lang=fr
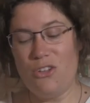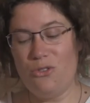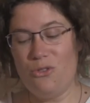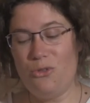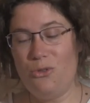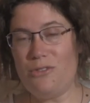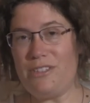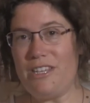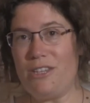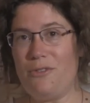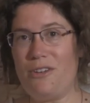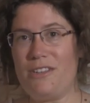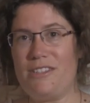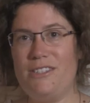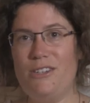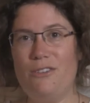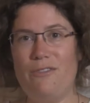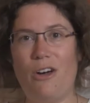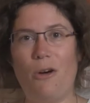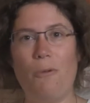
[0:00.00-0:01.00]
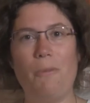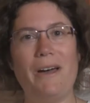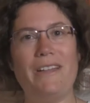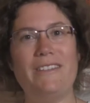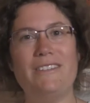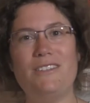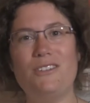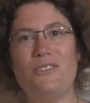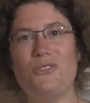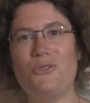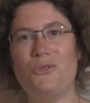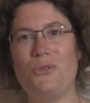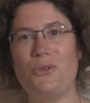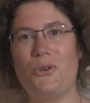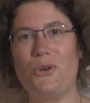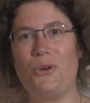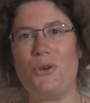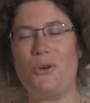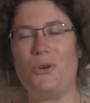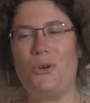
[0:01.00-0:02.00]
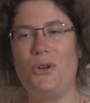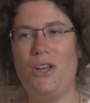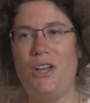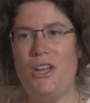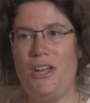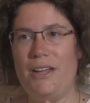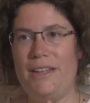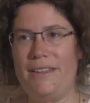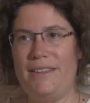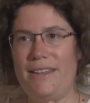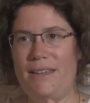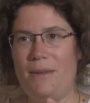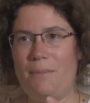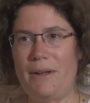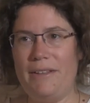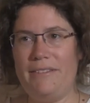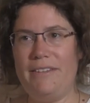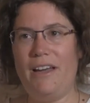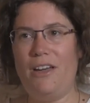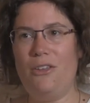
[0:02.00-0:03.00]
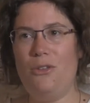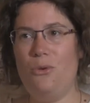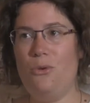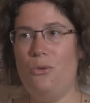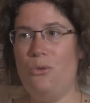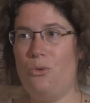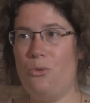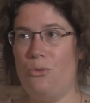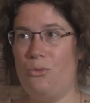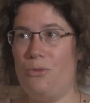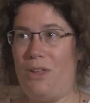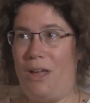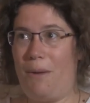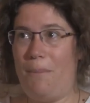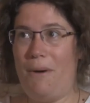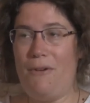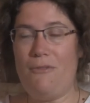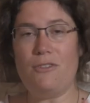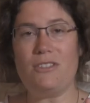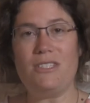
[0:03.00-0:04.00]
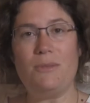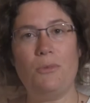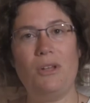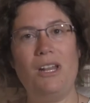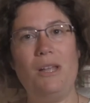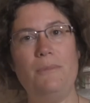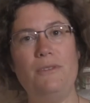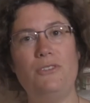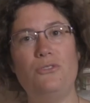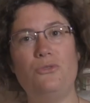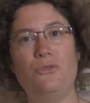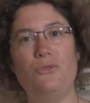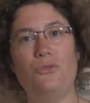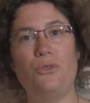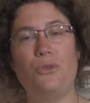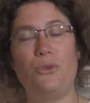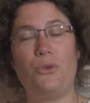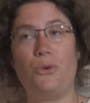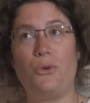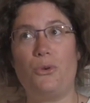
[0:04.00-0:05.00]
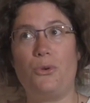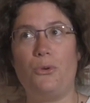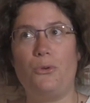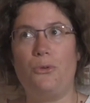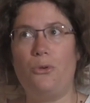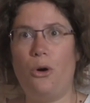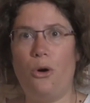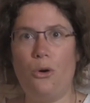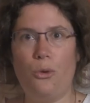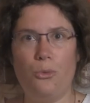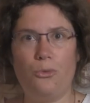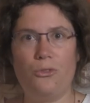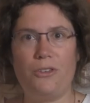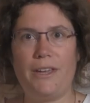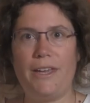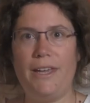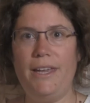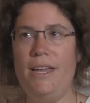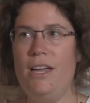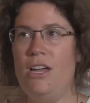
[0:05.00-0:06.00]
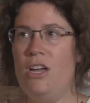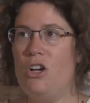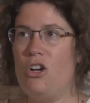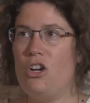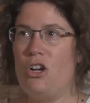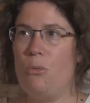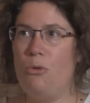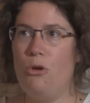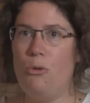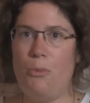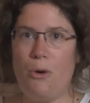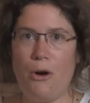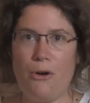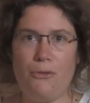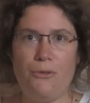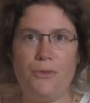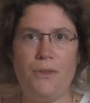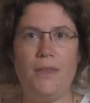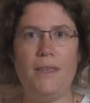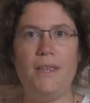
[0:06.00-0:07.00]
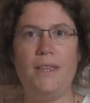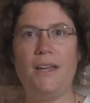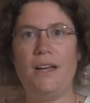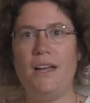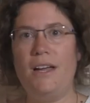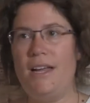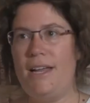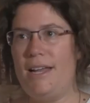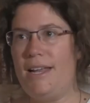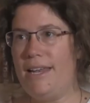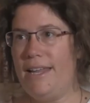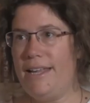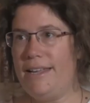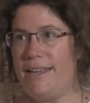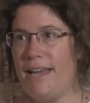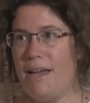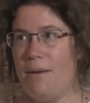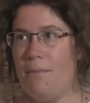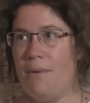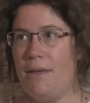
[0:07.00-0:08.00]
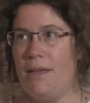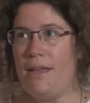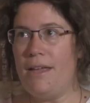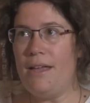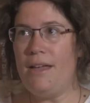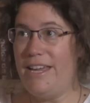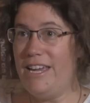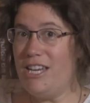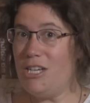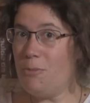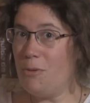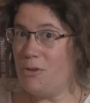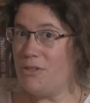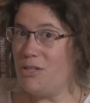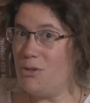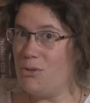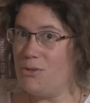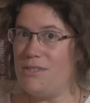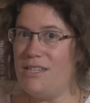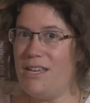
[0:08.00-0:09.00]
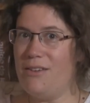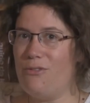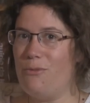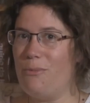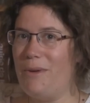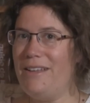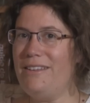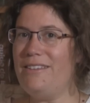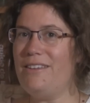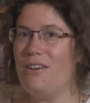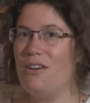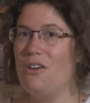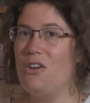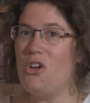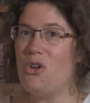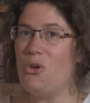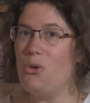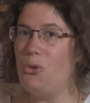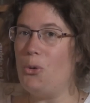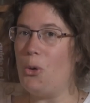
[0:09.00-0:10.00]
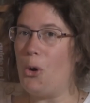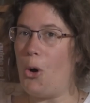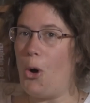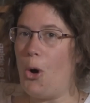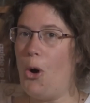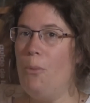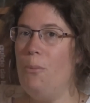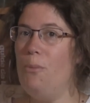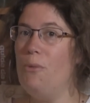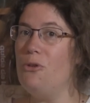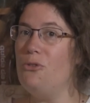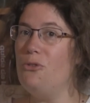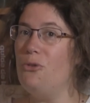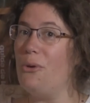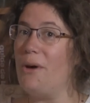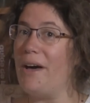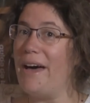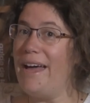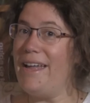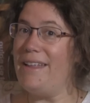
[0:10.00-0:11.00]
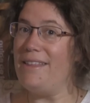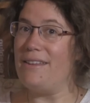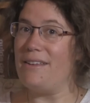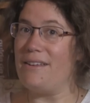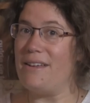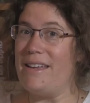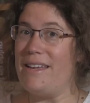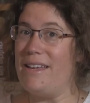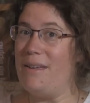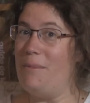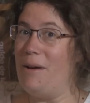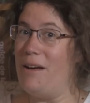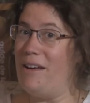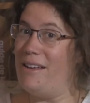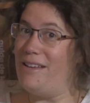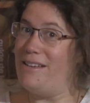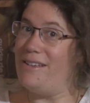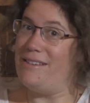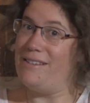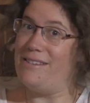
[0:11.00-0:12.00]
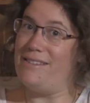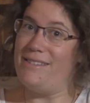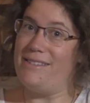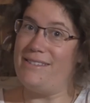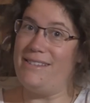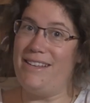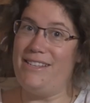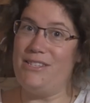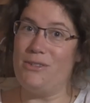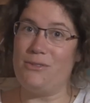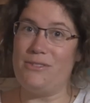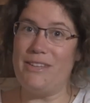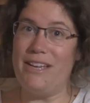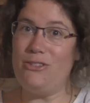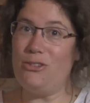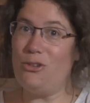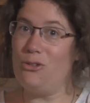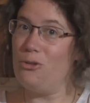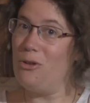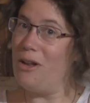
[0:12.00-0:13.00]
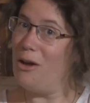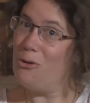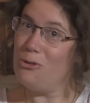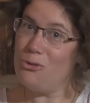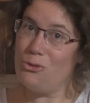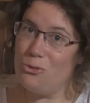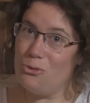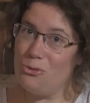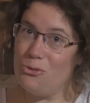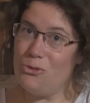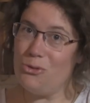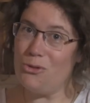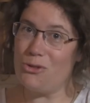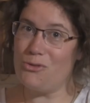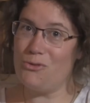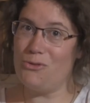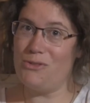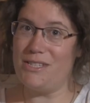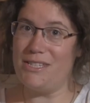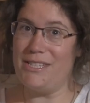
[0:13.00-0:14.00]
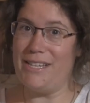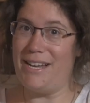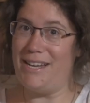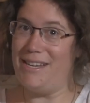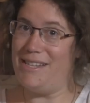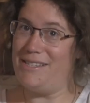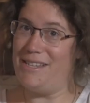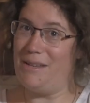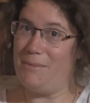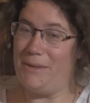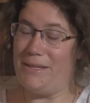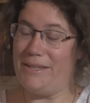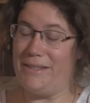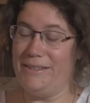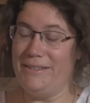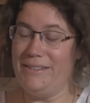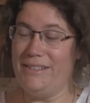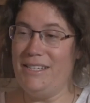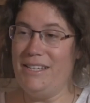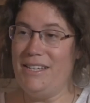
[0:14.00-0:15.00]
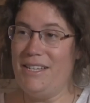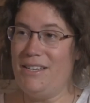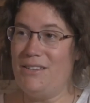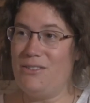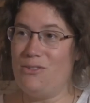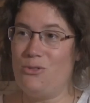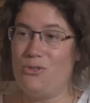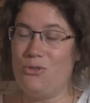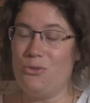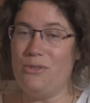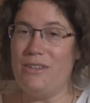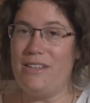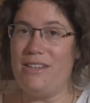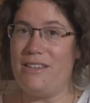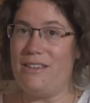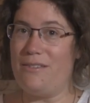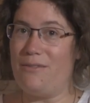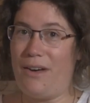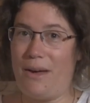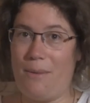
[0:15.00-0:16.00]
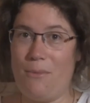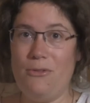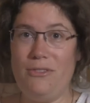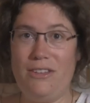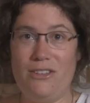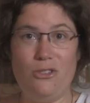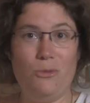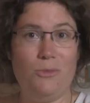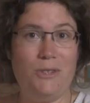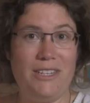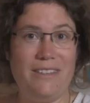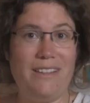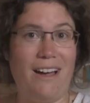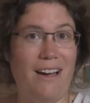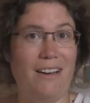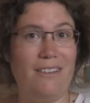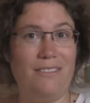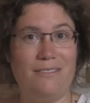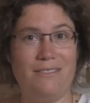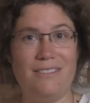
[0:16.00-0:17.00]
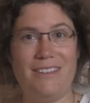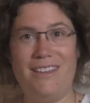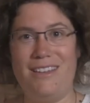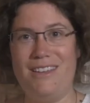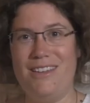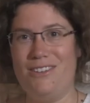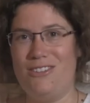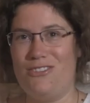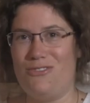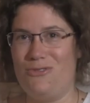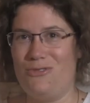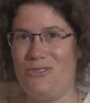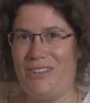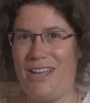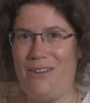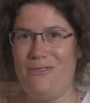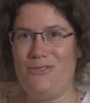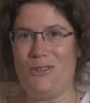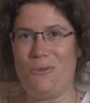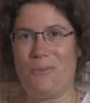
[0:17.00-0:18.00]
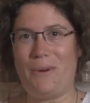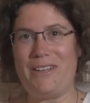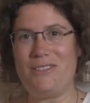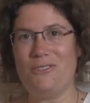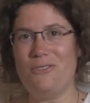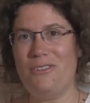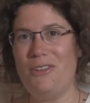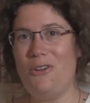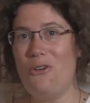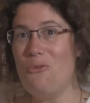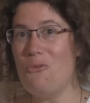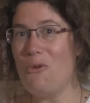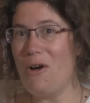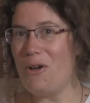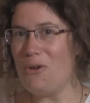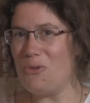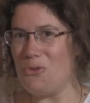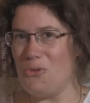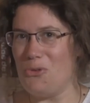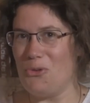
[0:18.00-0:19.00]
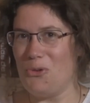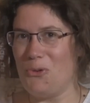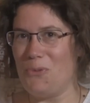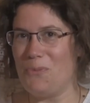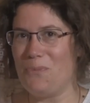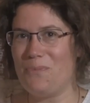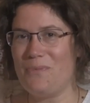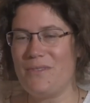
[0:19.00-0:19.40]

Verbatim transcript: Du coup cette fois-ci on va repartir sur euh, des matériaux qu'on n'a pas forcément l'habitude euh, de rencontrer, comme le porphyre, les camées, et je pensais aussi à vous mettre une robe de reine. Et eh bah ben, c'est des ancêtres de la haute couture, je vous signale les amis. Hein. Ce sont vraiment des objets d'art et je voudrais vous en présenter au moins une.